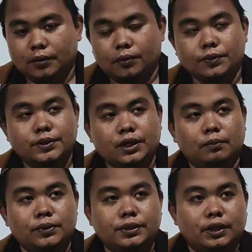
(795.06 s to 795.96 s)
khunsa
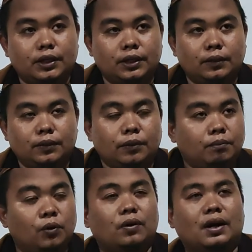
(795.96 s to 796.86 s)
muskil itu
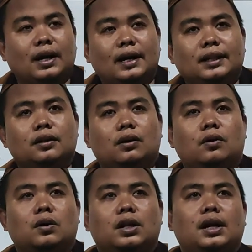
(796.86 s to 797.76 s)
bukan
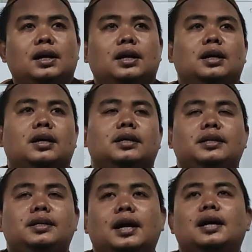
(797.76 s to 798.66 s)
orang
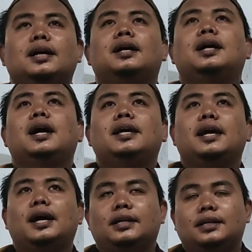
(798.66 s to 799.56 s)
yang
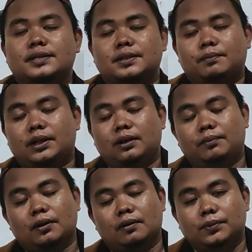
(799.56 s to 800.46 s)
gayanya seperti
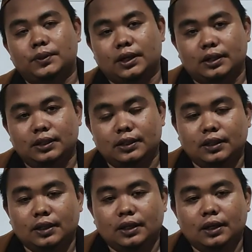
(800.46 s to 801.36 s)
perempuan
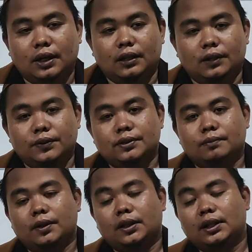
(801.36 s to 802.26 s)
atau
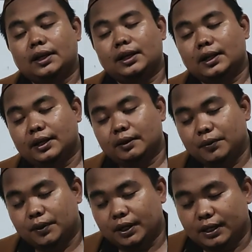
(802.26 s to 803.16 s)
seperti laki-laki
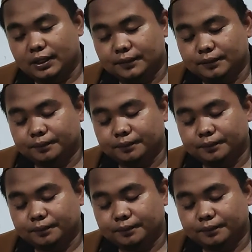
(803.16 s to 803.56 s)
bukan